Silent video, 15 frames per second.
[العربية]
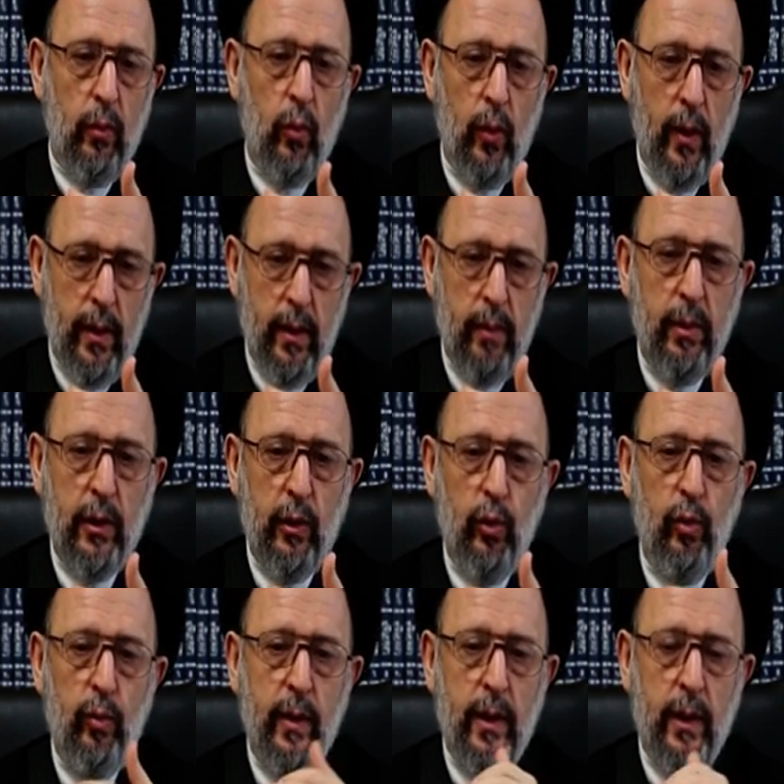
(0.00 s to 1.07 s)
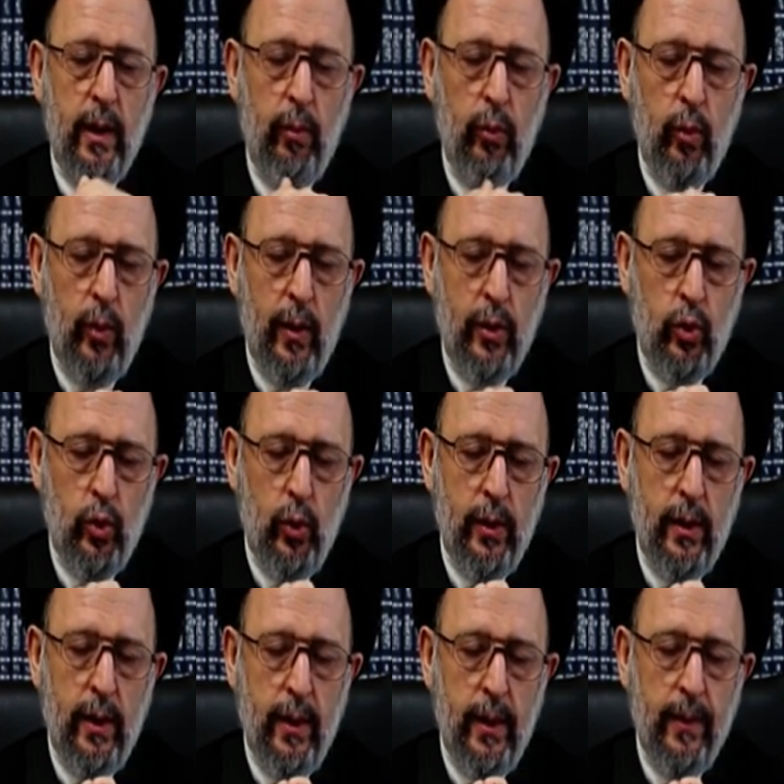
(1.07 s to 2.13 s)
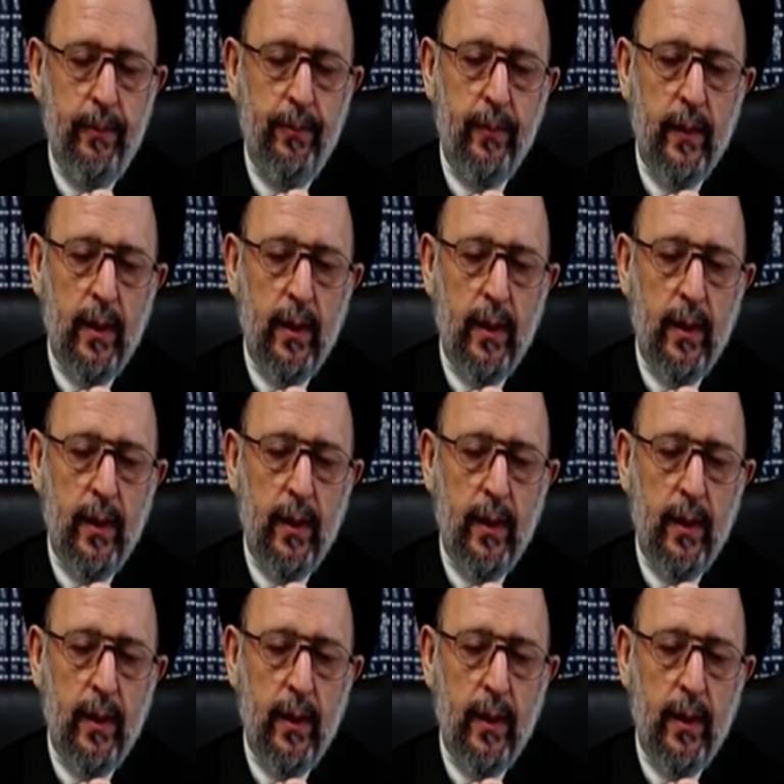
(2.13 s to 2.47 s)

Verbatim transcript: وهذا مطلوب أن نبذل جهدنا